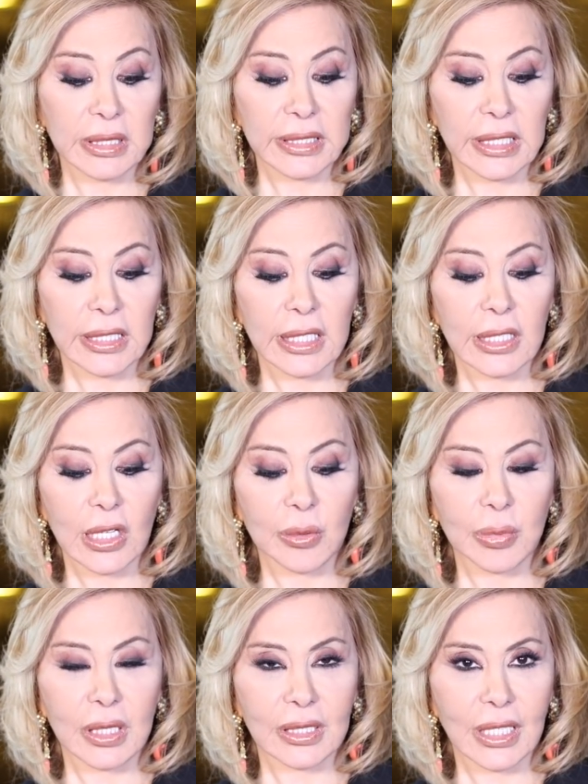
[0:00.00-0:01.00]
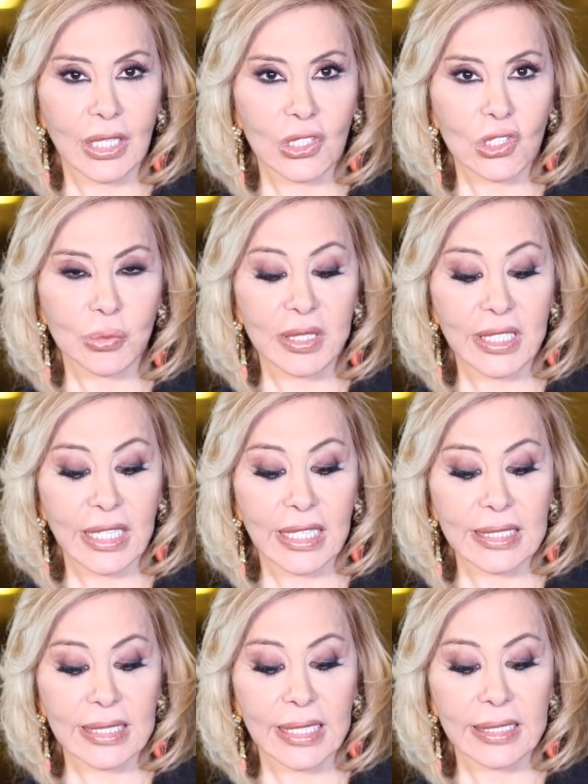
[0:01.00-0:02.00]
من التنين 14
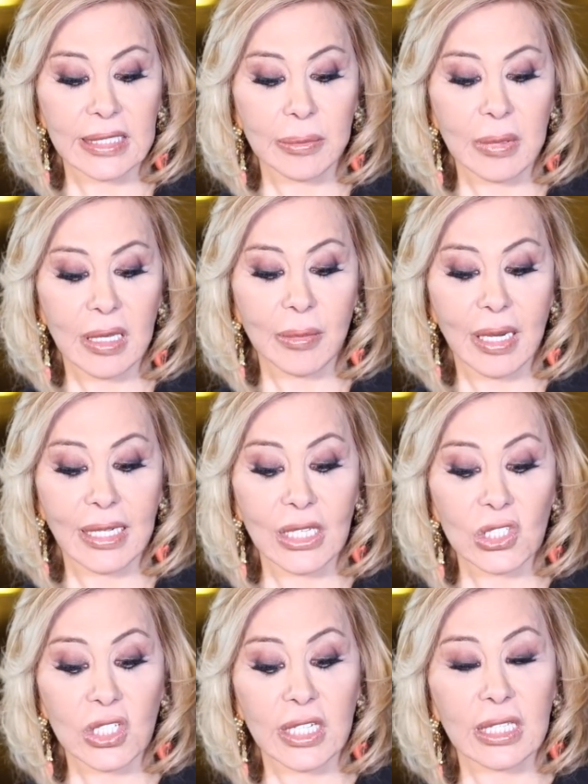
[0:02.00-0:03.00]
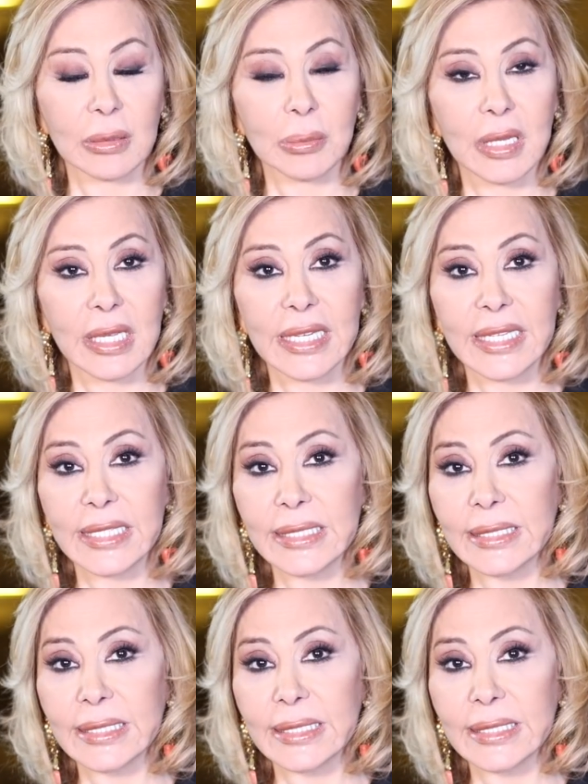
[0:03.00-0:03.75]
بيتركز الاهتمام على شأن مالي